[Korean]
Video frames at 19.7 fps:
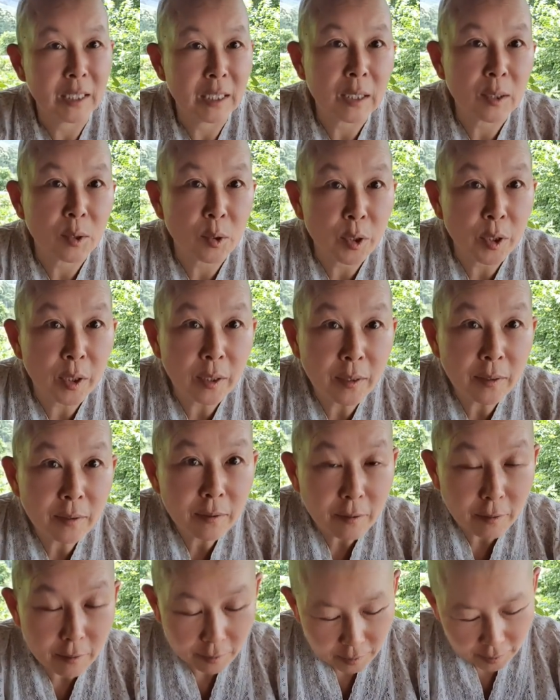일이고요.
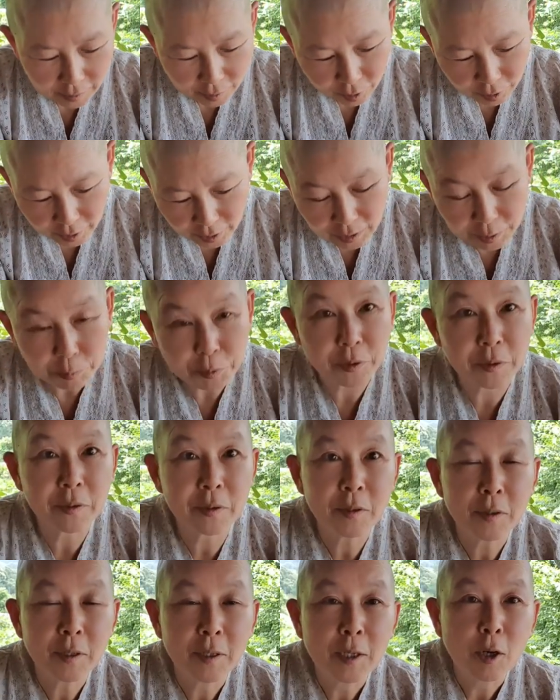예, 저희 집은